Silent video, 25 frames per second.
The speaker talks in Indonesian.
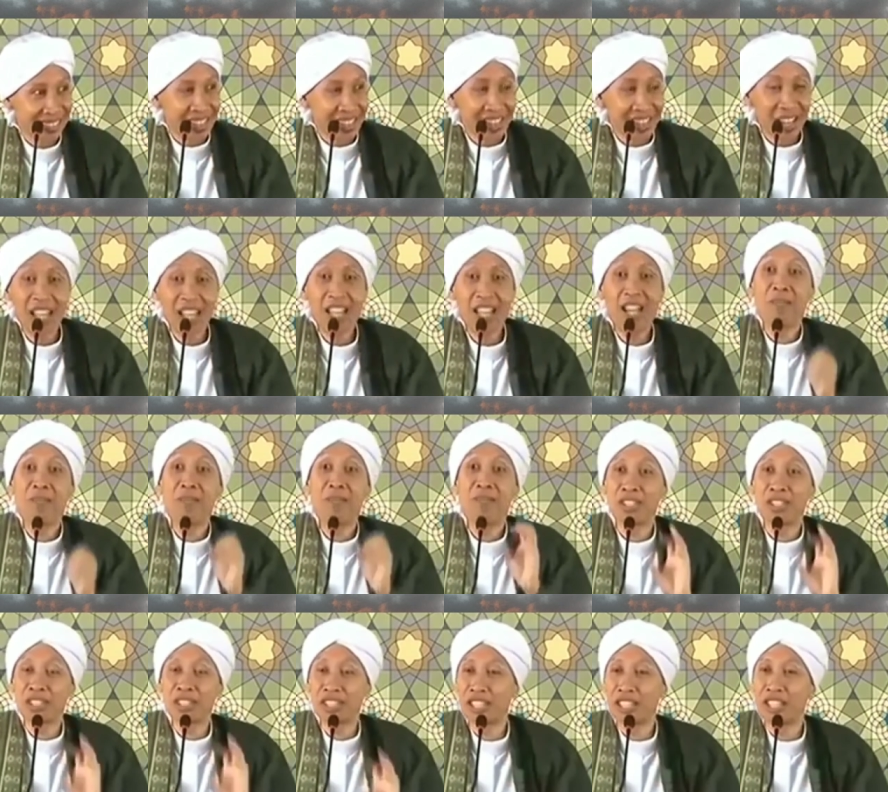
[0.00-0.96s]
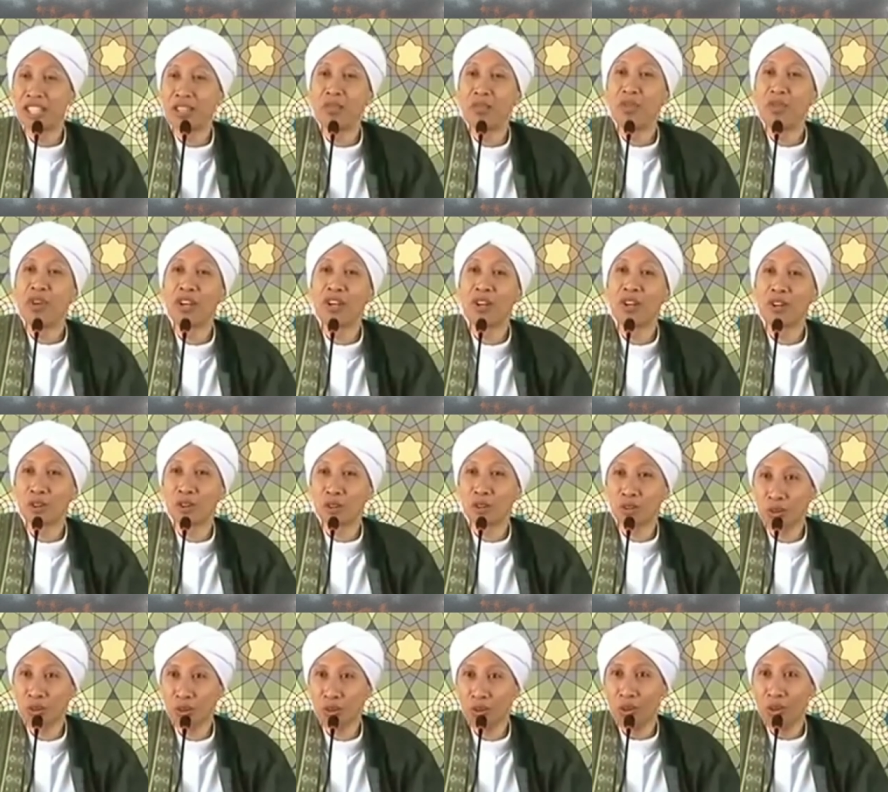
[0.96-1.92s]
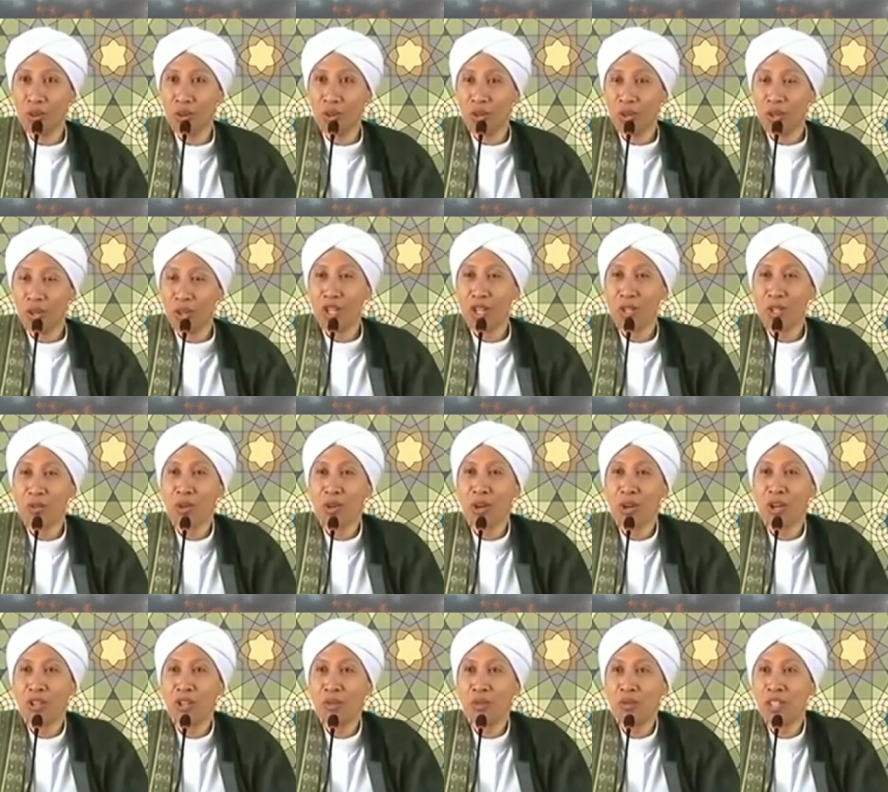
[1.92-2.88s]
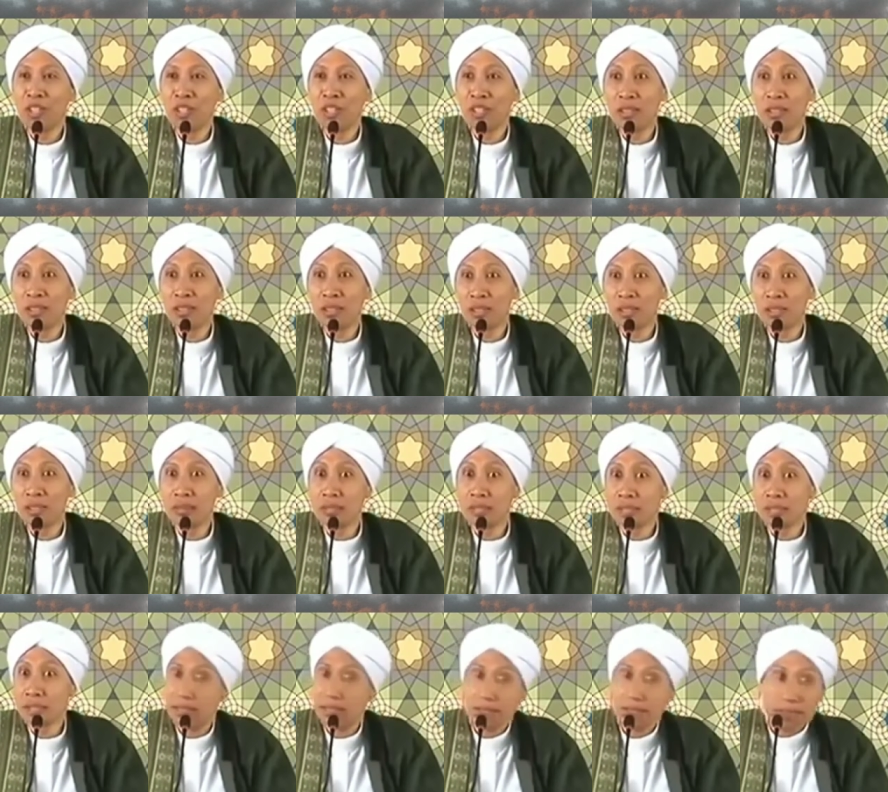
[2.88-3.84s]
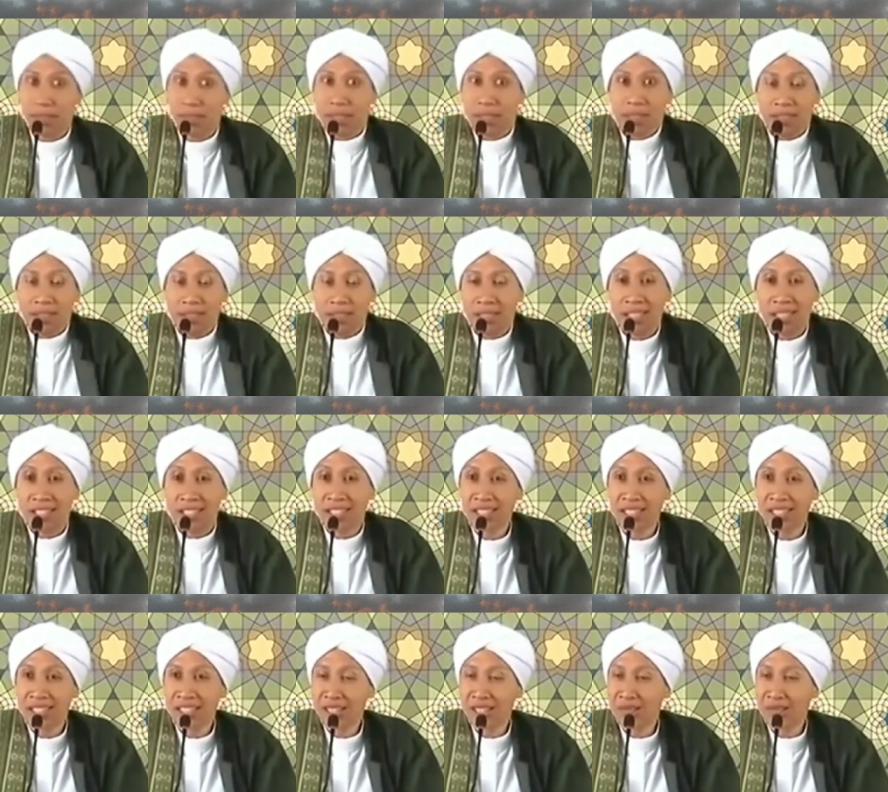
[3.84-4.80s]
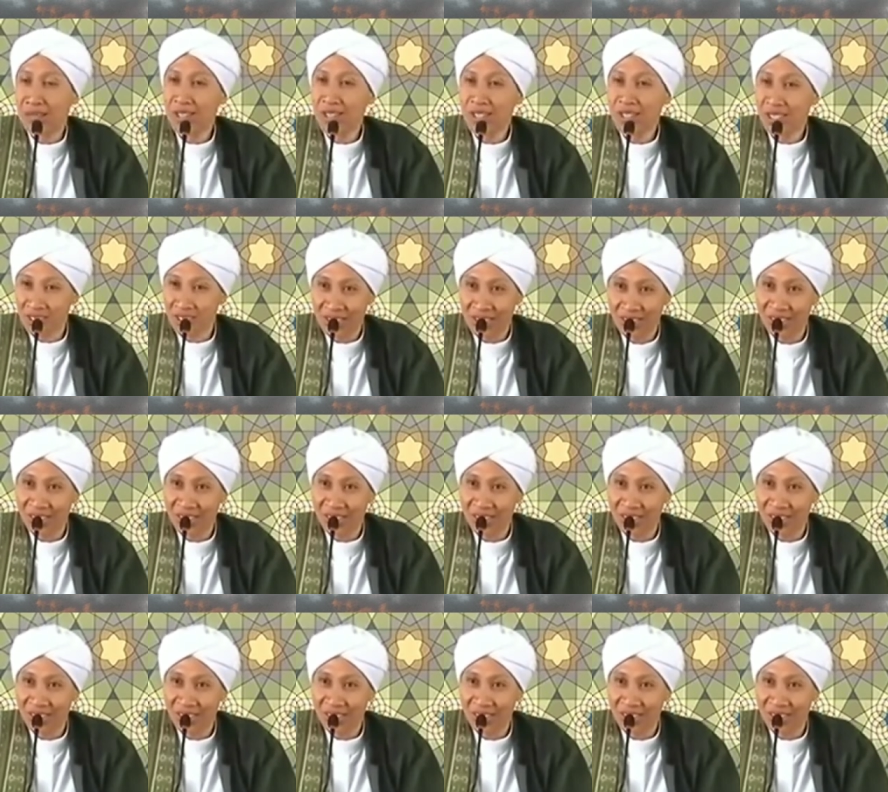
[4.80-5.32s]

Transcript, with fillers: Yang bersih, bukan rokok. Dan semoga Allah menjadikan dia semakin eh, tidak senang sama rokok.